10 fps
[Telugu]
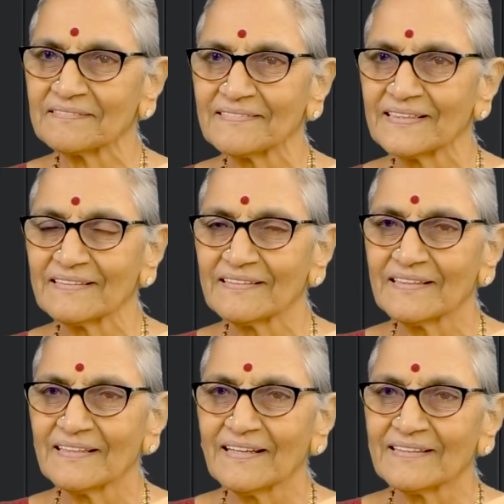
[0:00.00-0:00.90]
ఓకే
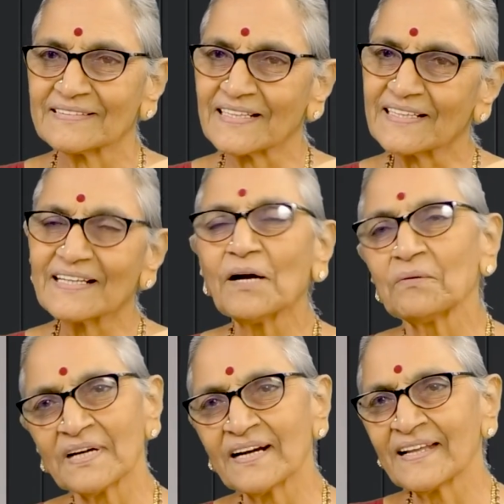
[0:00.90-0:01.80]
చక్కగా
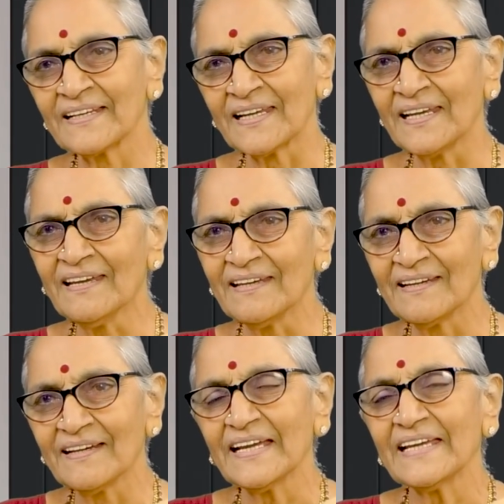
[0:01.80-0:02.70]
ఉండడానికి
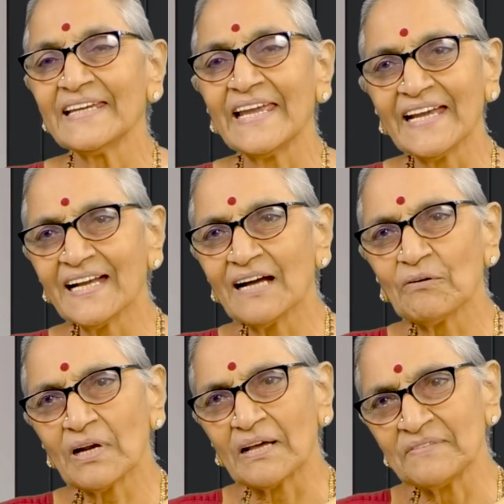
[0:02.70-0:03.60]
ఏం
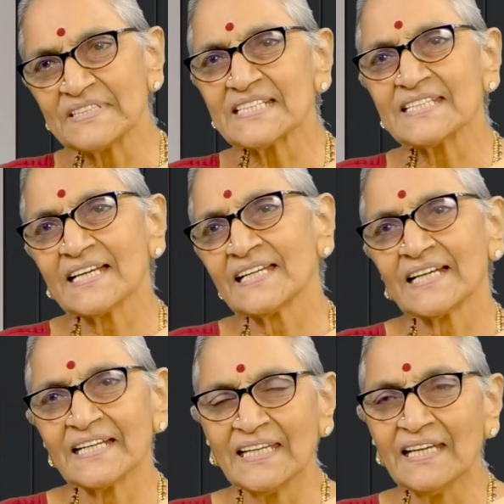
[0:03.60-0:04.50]
కావాలో అవి చెయ్యాలి
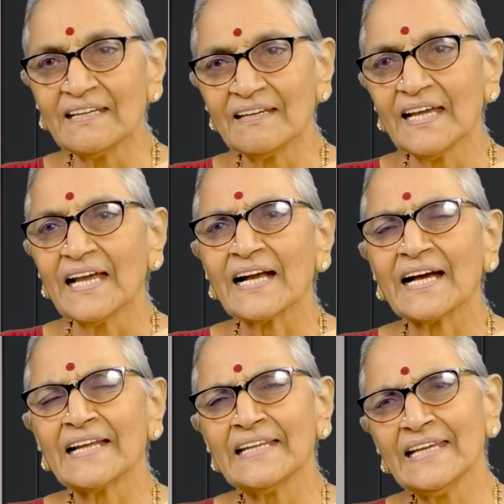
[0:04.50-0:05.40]
కానీ
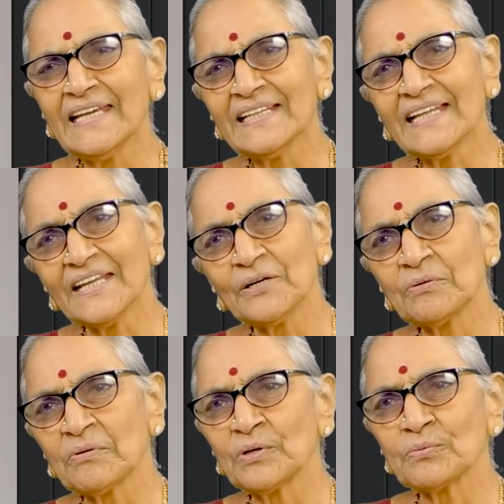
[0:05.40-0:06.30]

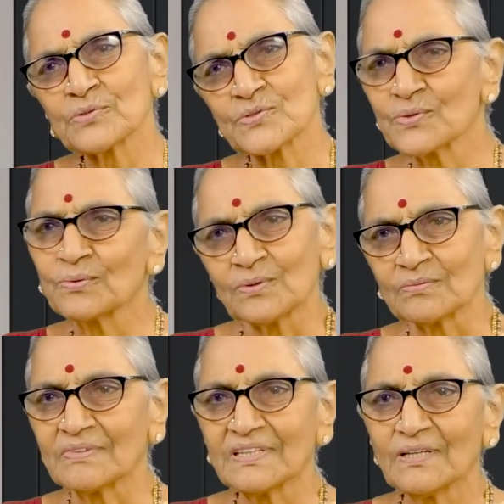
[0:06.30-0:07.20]
ఖరీదైనటువంటి వస్తువులు
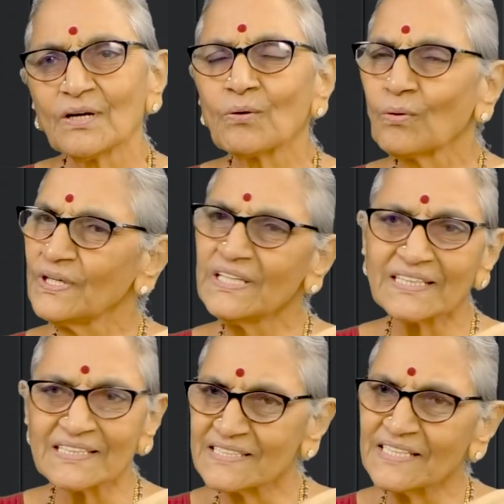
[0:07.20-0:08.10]
కొని
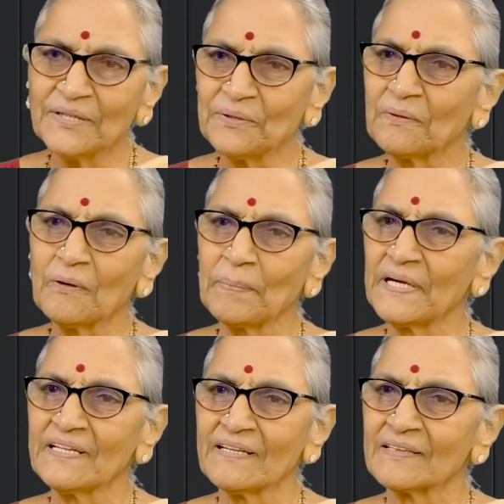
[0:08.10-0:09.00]
తెచ్చి ఇంట్లో
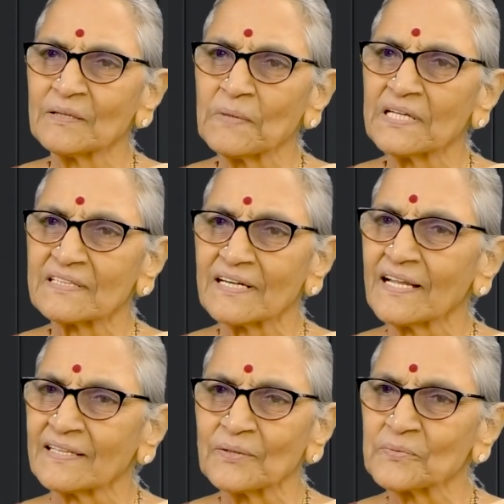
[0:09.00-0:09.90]
పెట్టినంత మాత్రాన
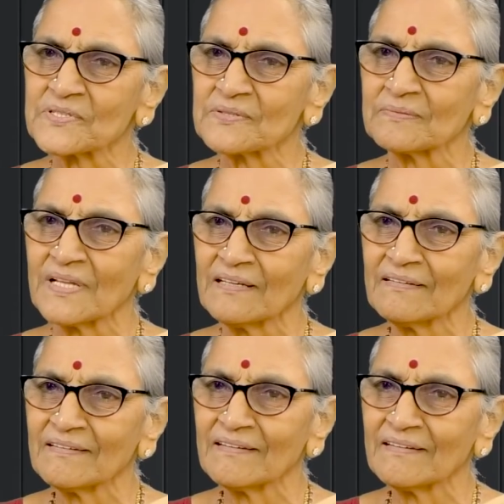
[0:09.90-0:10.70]
అందం వస్తుందా